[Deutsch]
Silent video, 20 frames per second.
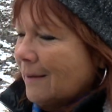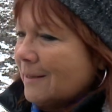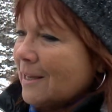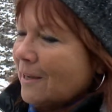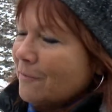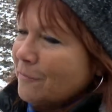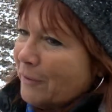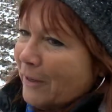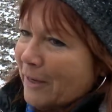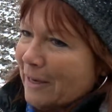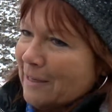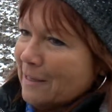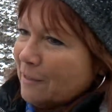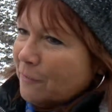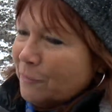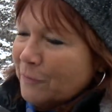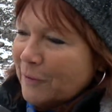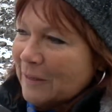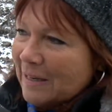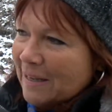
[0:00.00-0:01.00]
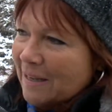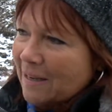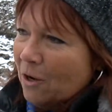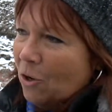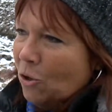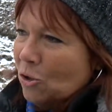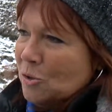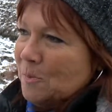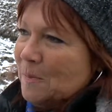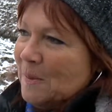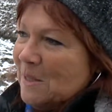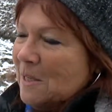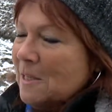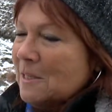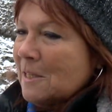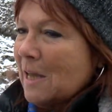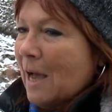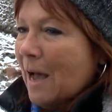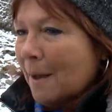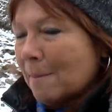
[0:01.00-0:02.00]
Ja, freilich, viele
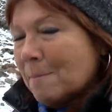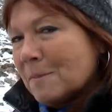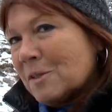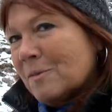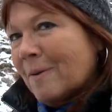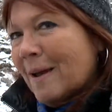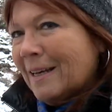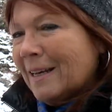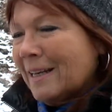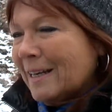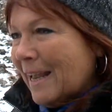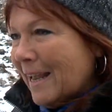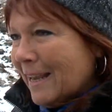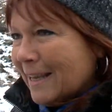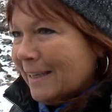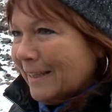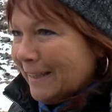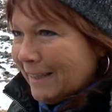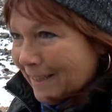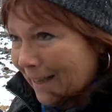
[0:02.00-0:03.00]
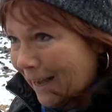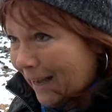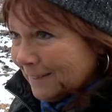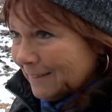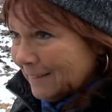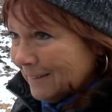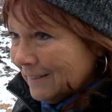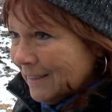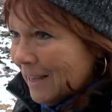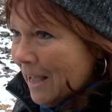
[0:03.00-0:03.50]
Hausbesitzer haben zwar einen eigenen Garten,